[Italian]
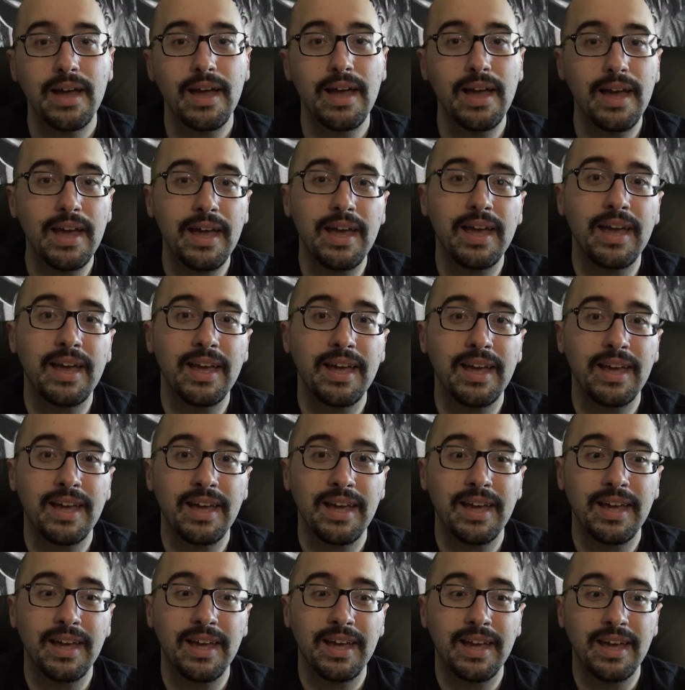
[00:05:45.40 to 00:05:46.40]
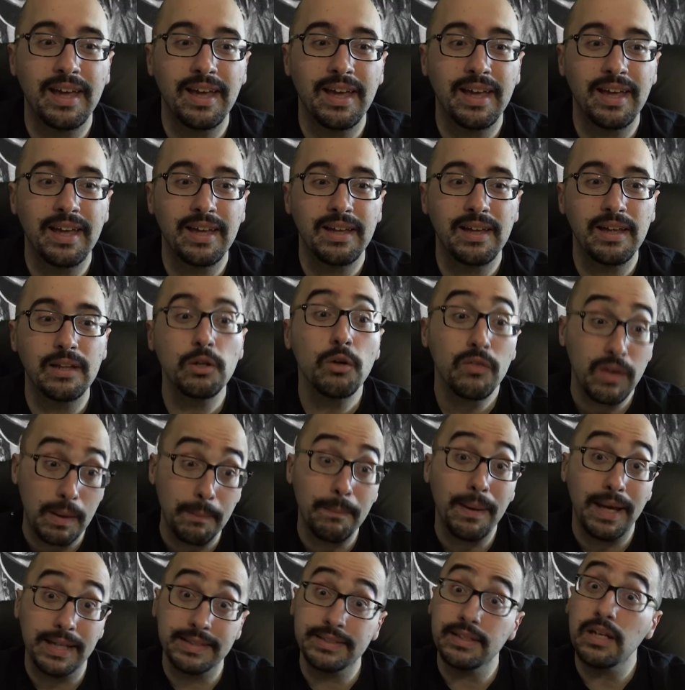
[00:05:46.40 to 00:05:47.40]
e
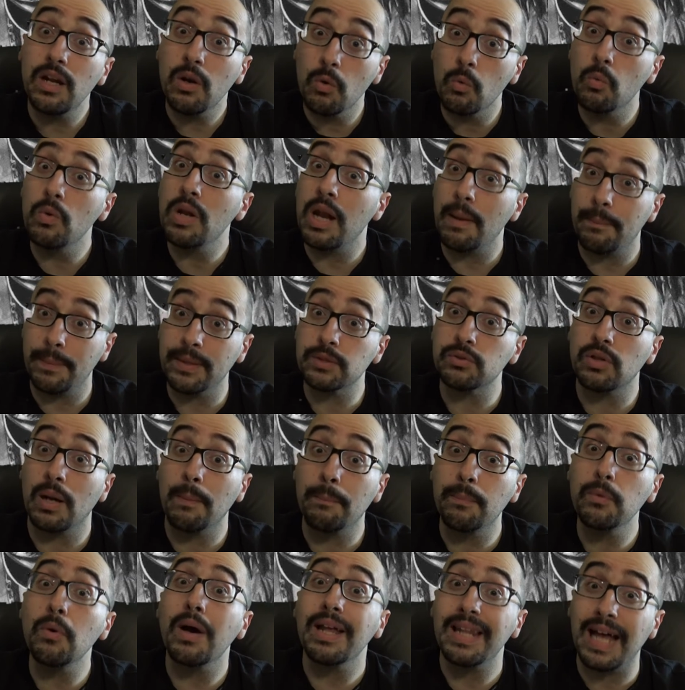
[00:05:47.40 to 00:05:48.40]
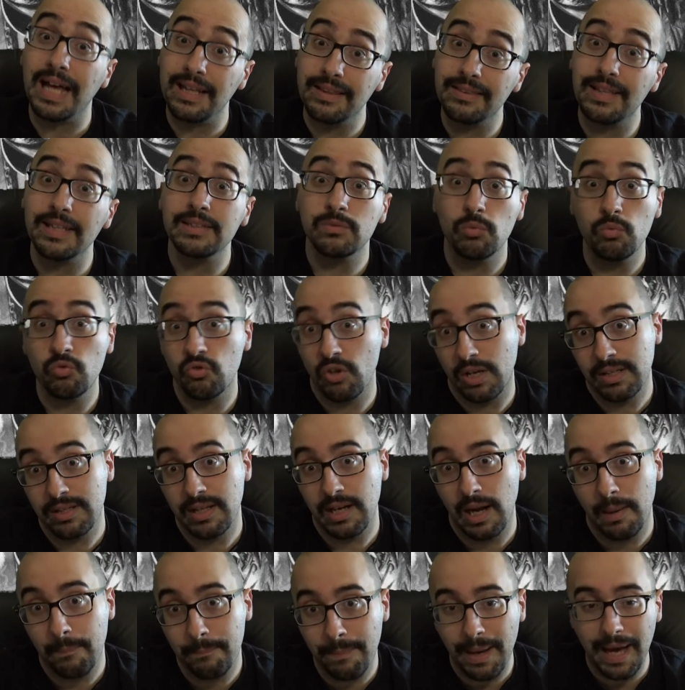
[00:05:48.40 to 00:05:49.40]
dovrebbe essere lui la persona più adatta a
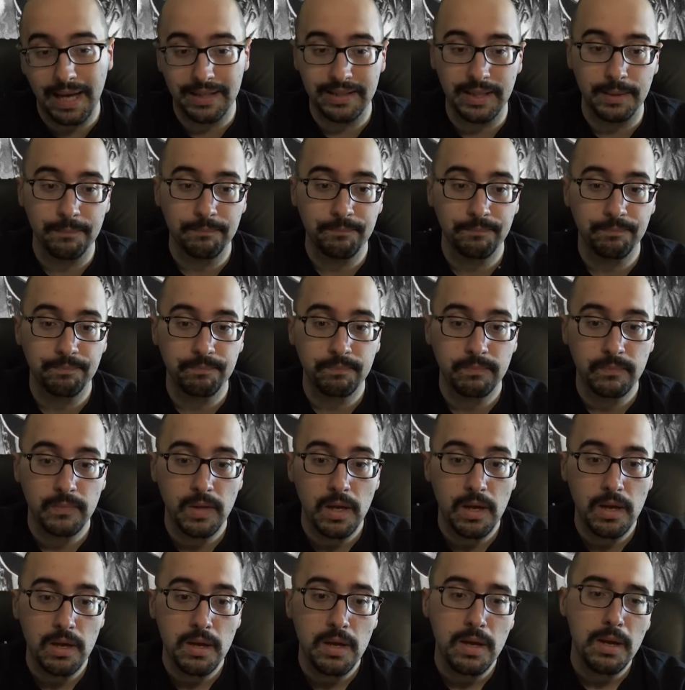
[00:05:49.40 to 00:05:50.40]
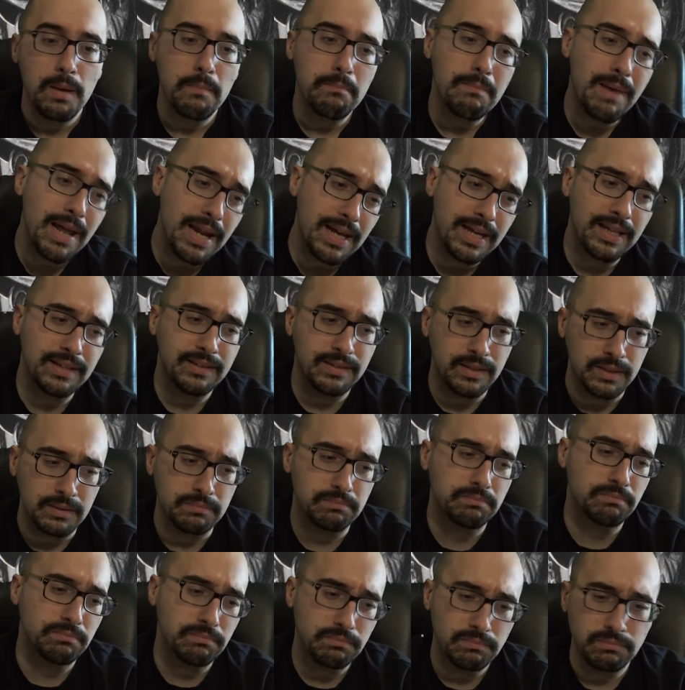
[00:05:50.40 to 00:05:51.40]
succedere al padre.
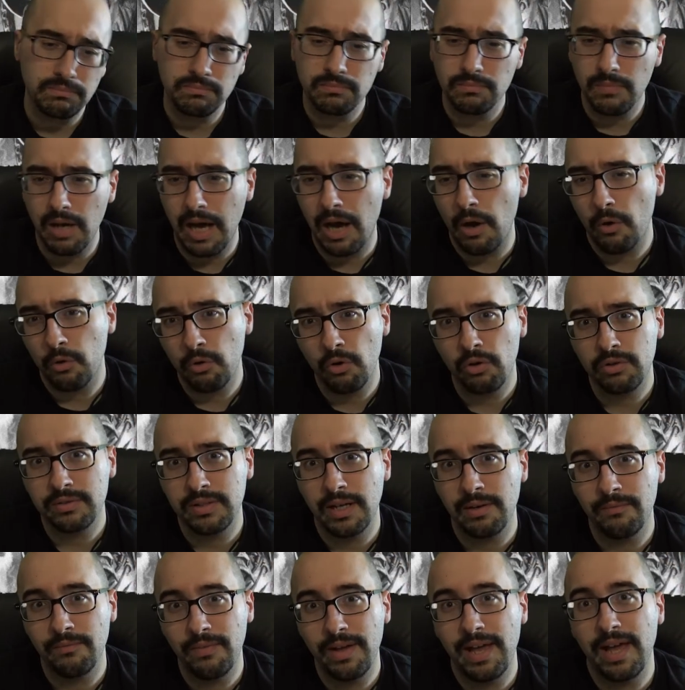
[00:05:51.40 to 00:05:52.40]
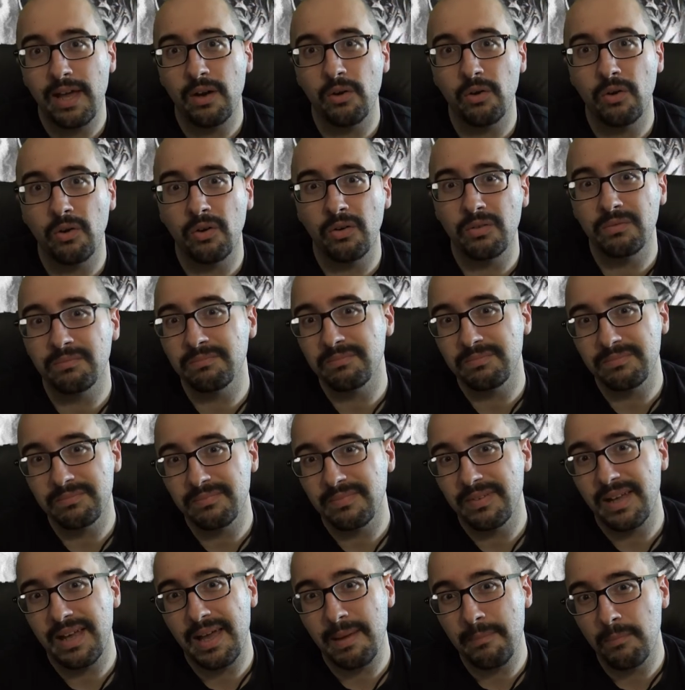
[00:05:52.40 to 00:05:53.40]
Malikit, a onor del vero,
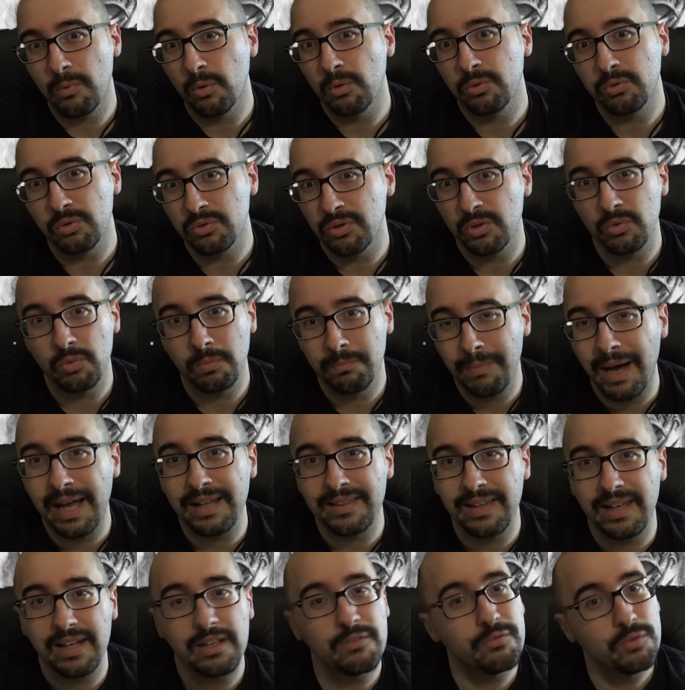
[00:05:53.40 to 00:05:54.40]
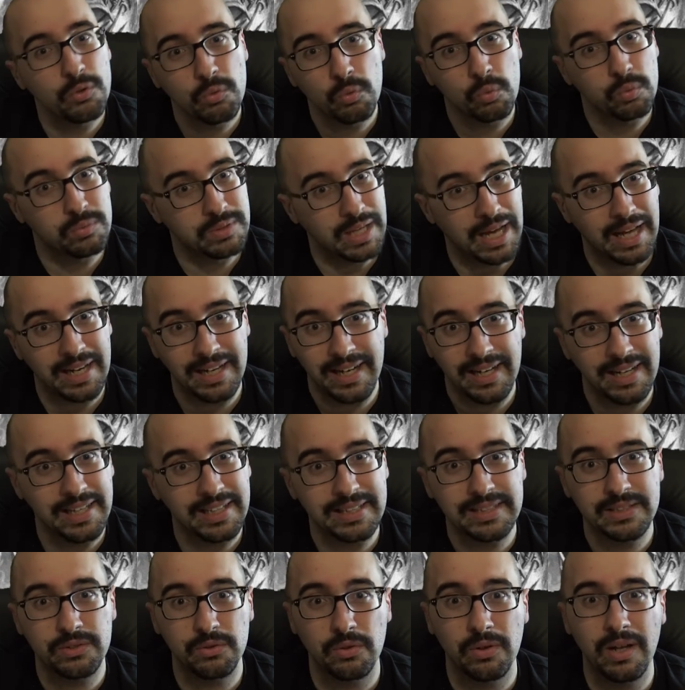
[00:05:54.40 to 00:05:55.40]
è molto titubante, rifiuta
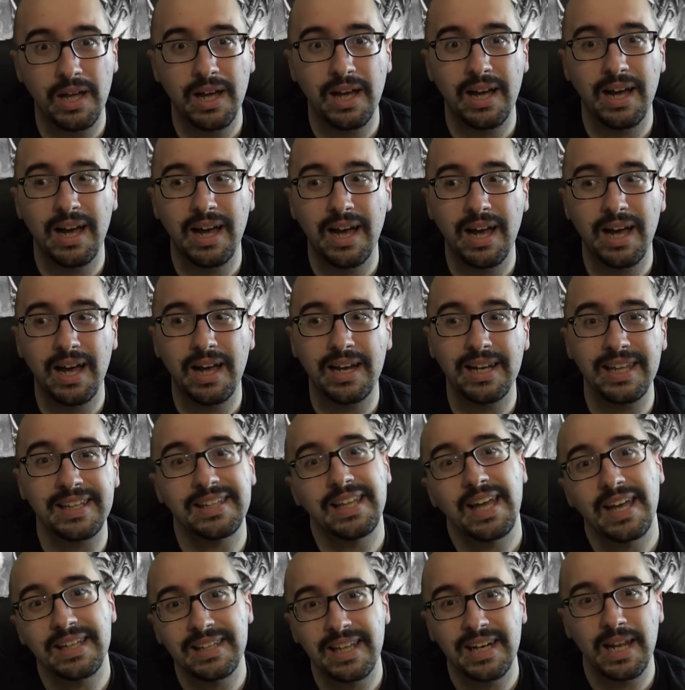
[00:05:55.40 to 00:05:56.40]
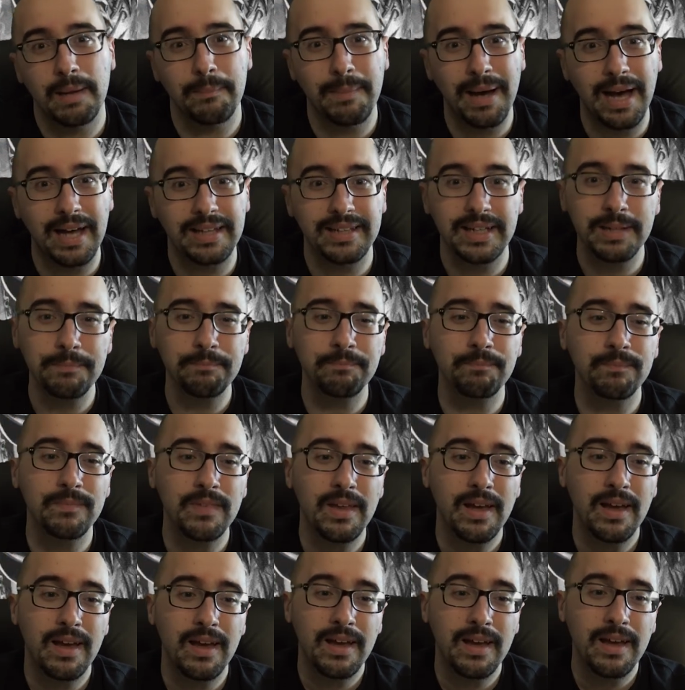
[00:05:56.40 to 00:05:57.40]
all'inizio la, l'idea della madre.
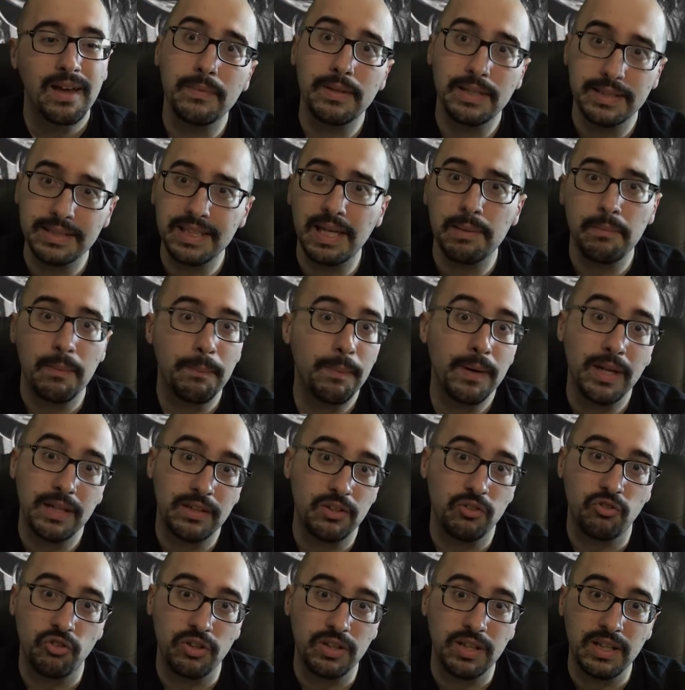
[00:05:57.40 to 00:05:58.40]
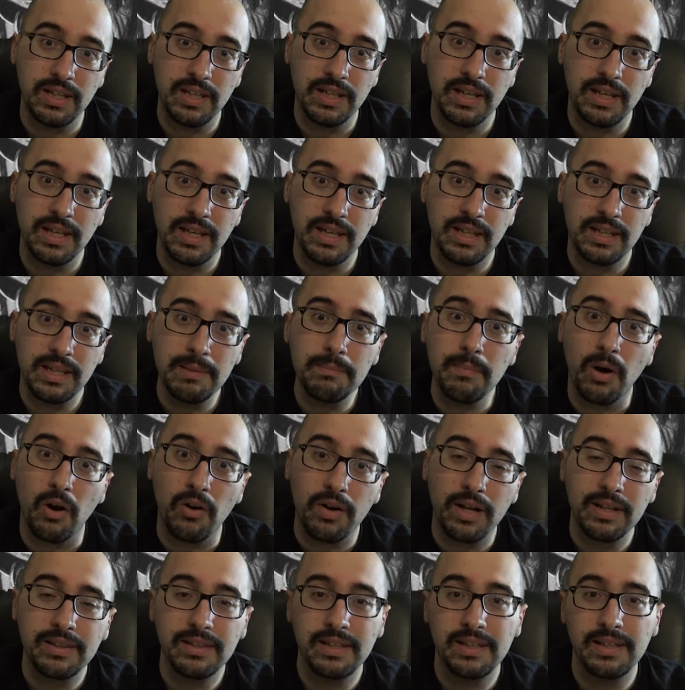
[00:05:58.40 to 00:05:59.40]
Gli schemi politici di, di
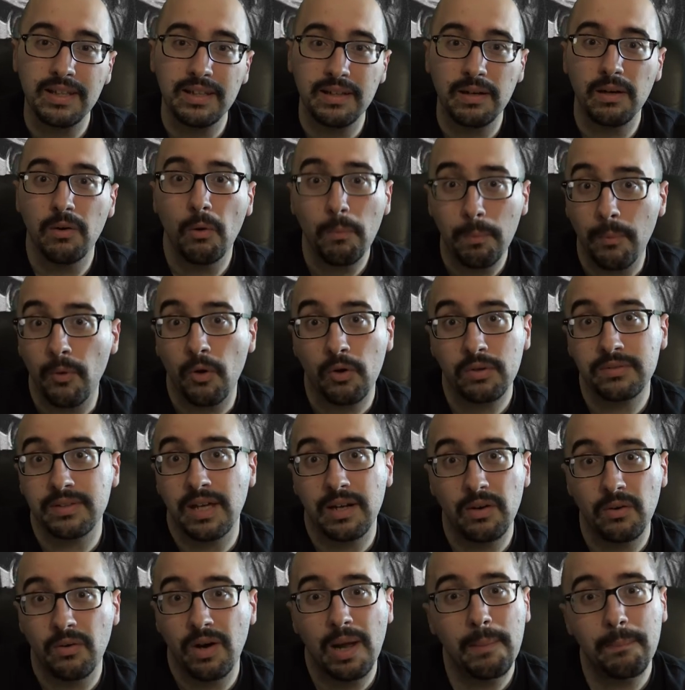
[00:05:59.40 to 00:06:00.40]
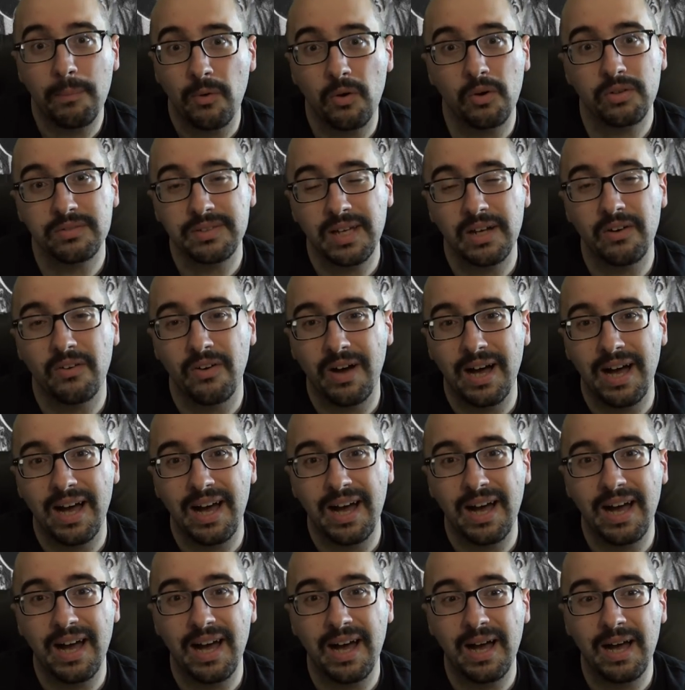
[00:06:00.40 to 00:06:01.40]
Morati portano, la portano
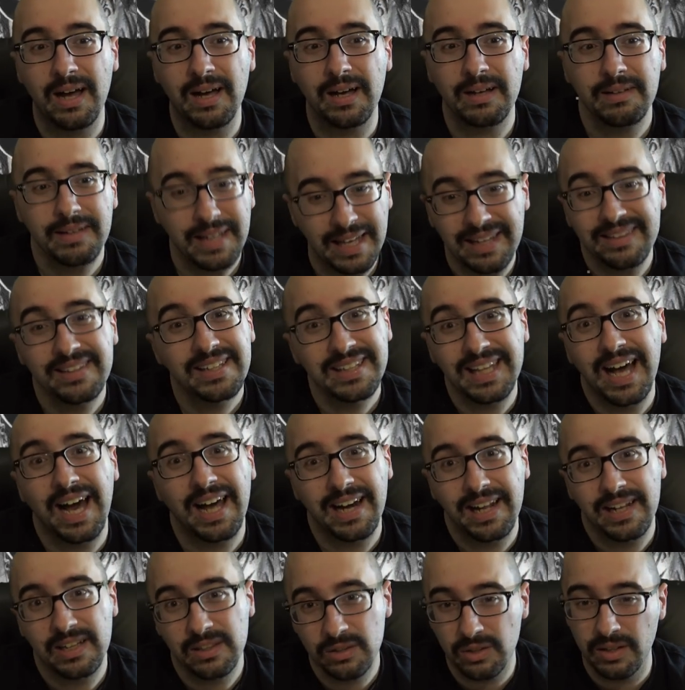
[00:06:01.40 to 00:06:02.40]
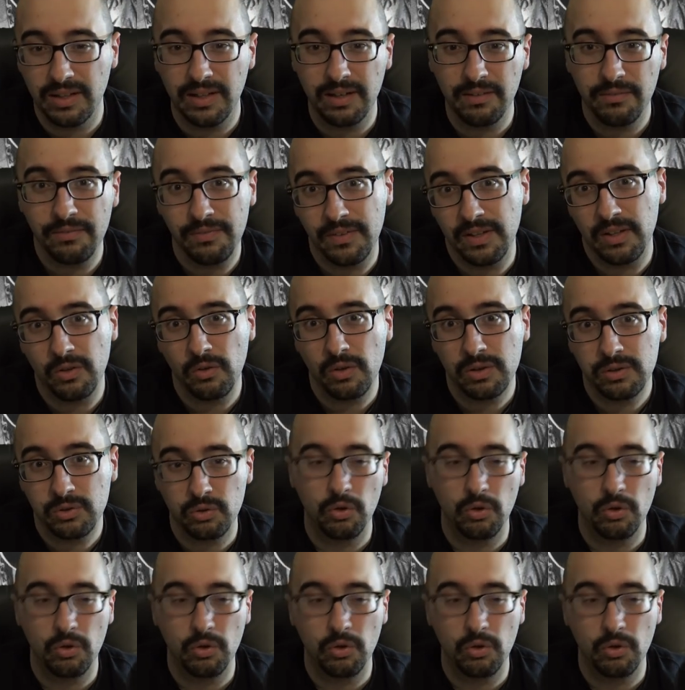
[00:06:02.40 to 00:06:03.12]
a candidare il, il figlio al